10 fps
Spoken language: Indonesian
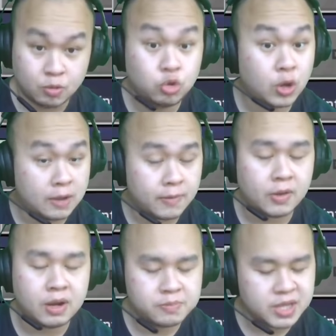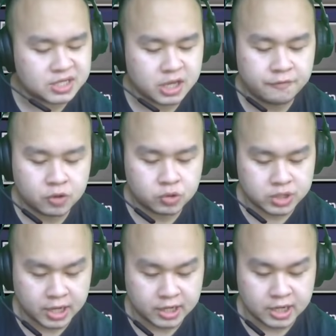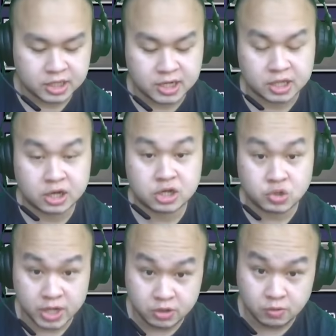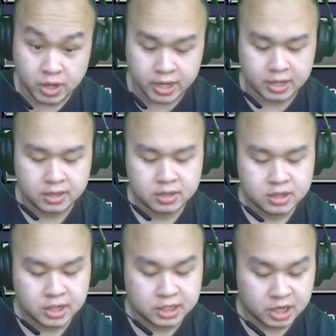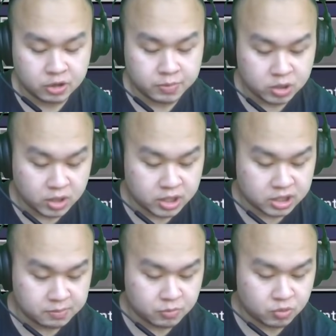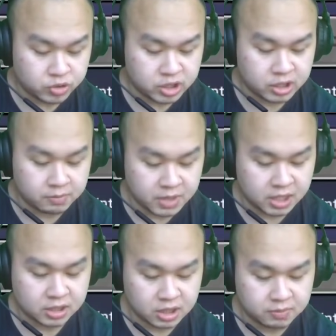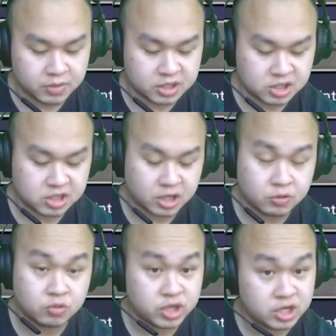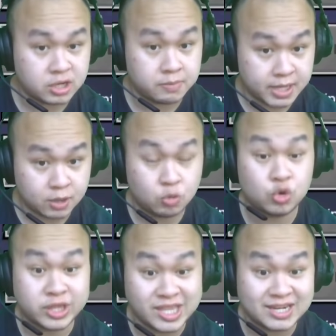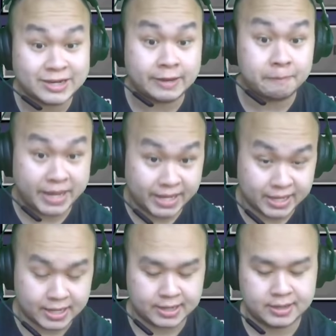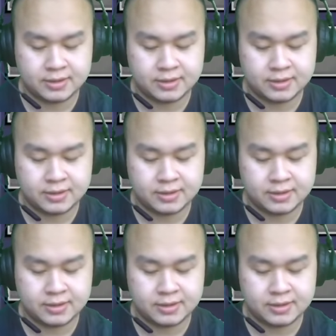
Untuk awal-awal biasanya fokus ke arena tidak terkecuali gue ya. Dan jangan lupa itu ada tim ulti damage, tim resisten ulti damage, ulti damage ya.